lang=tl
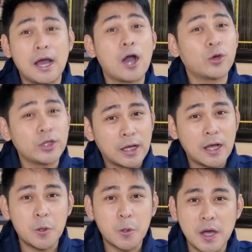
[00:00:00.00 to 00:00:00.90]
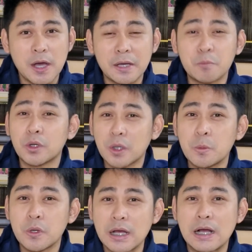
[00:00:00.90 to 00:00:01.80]
uh, ako'y nakakuha ng
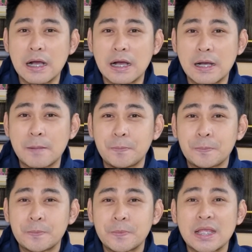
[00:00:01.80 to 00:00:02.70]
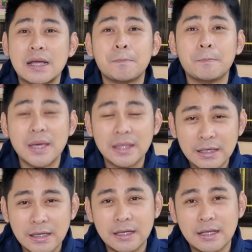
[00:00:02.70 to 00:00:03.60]
murang-murang uh,
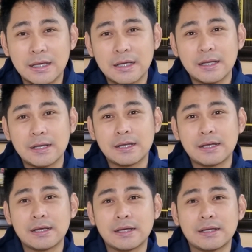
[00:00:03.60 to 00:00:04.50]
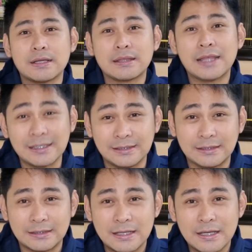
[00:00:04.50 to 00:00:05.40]
medical uh,
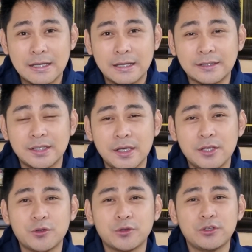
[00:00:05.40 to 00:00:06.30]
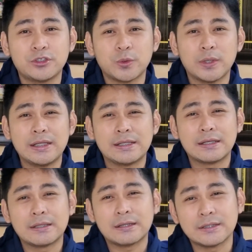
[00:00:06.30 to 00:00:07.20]
test. Kasi yung usually
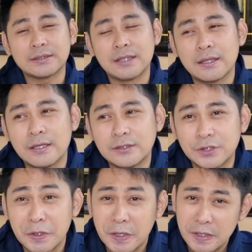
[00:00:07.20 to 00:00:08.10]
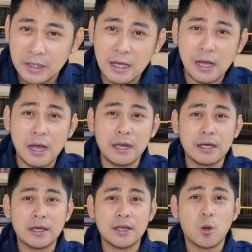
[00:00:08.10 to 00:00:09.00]
na test natin dyan ay
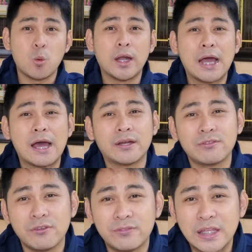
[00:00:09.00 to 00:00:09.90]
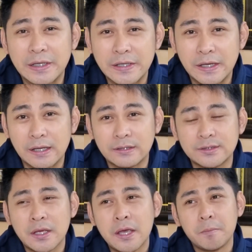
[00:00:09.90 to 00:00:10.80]
nagkakalaga ng 150
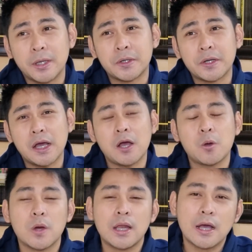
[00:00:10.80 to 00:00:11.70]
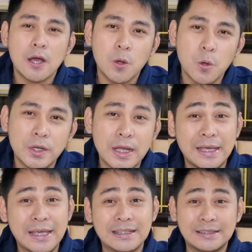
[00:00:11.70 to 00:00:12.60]
reals. Pero nakakuha lang ako ng
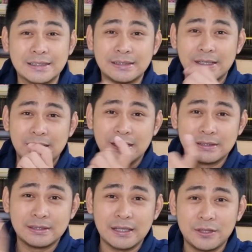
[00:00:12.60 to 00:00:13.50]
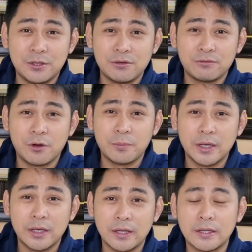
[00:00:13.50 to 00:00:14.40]
86 reals at ito yung form
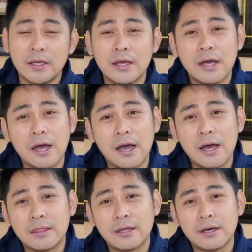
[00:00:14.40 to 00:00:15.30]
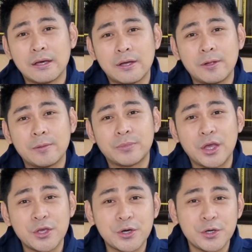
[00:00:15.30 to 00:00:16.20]
na yan. At uh,
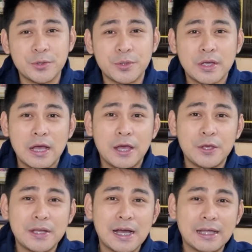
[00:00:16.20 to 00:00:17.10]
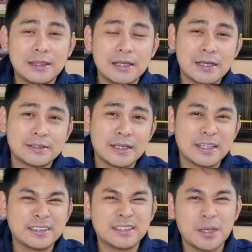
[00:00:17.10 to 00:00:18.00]
ayun, Ayun ang ating uh,
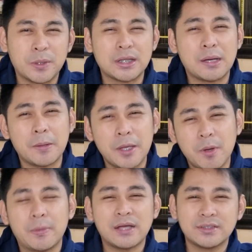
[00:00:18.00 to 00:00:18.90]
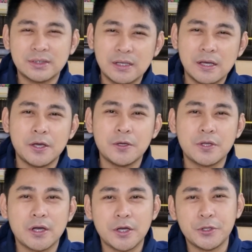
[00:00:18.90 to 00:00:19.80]
second step at uh, ipaprocess lang kayo
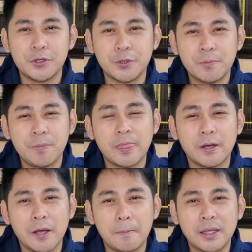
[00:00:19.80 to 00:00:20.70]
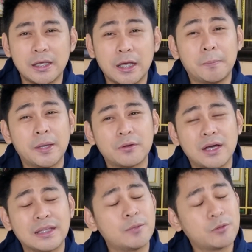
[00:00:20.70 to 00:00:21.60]
ng ano nyo, ng uh, medical. Pero
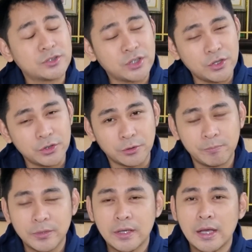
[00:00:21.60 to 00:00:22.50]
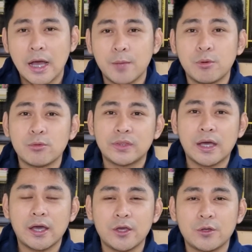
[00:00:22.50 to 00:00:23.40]
ang tip ko sa inyo ay pumunta
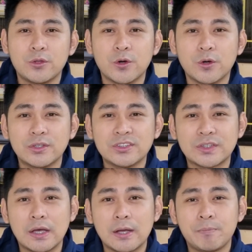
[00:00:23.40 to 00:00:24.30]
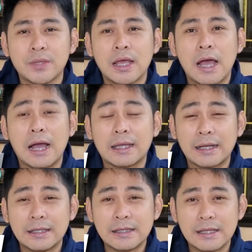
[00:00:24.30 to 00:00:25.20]
kayo doon sa
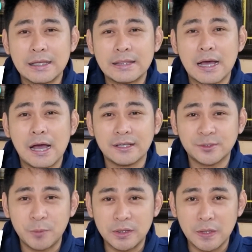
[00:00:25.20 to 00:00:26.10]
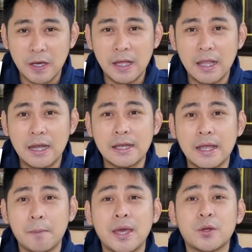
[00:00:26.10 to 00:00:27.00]
accredited na hospital
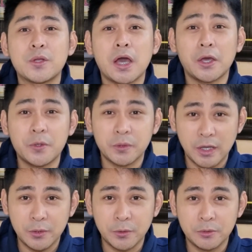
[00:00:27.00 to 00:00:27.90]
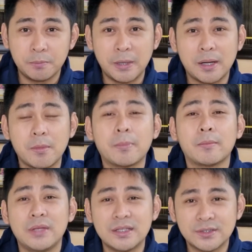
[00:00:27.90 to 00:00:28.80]
na meron na kayong record para
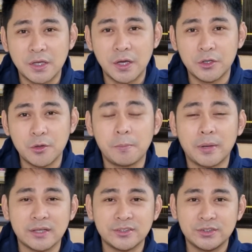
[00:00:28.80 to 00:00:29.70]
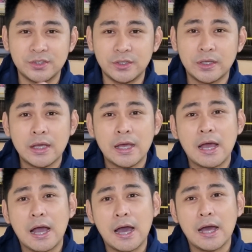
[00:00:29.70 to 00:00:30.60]
mapabilis na ang iyong processing.
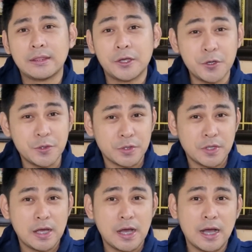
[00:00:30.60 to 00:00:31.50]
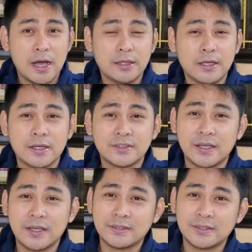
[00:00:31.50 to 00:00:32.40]
At ayun, ang ating uh,
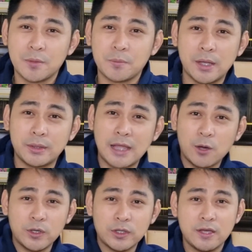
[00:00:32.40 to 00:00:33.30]
second step. At napunta